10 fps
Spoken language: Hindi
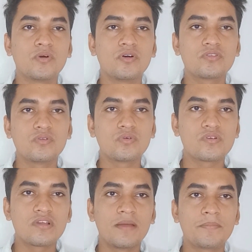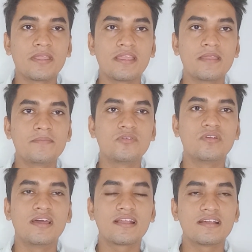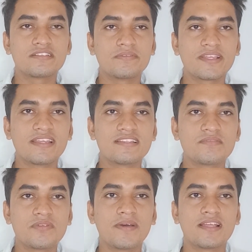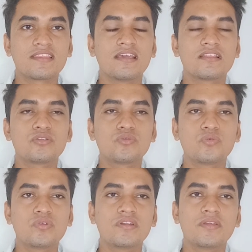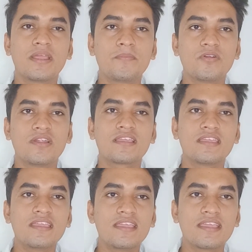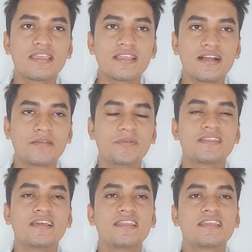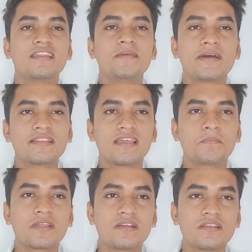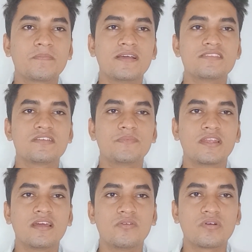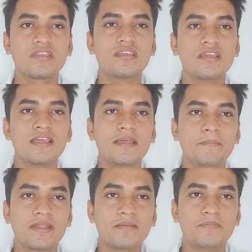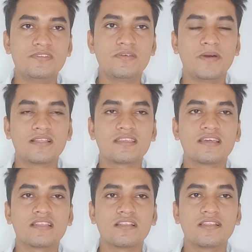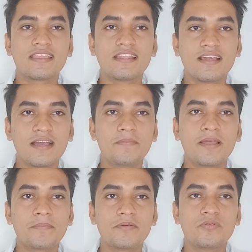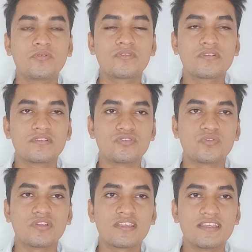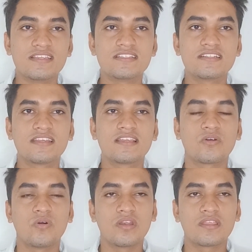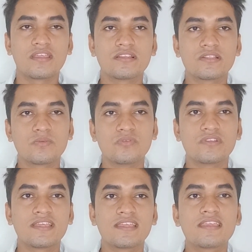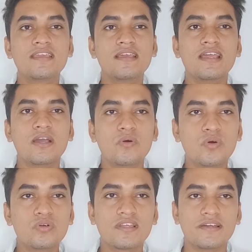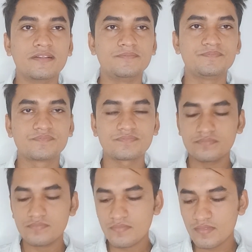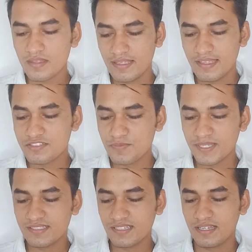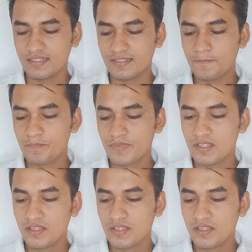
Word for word: तो बहुत लोगों का यहाँ पे यही मैं कस्टमर केयर से भी बात किया था तो उन्होंने ये बोला कि एक ही कार्ड मिलता है लेकिन ये बात यहाँ पे करीब पाँच छः महीना होगी मैंने जब बात किया था लेकिन अब यहाँ पे वो जो उनके एजेंट है कॉल किए थे तो बोलते हैं कि होता है यस बैंक से आया था